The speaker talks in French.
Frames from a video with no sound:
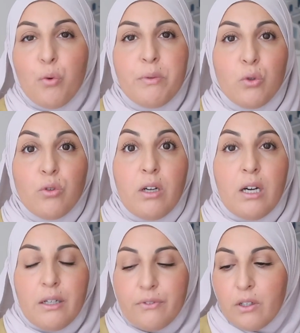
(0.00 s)
combien de
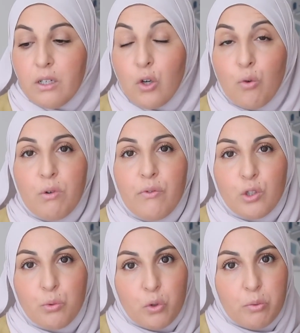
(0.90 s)
temps avant Alors, moi,
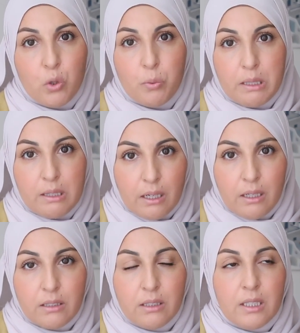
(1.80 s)
franchement, je me suis pris
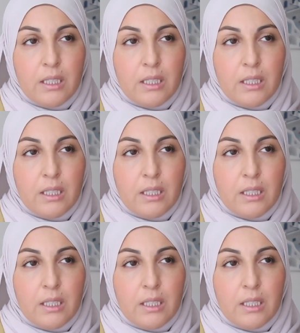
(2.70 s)
tard.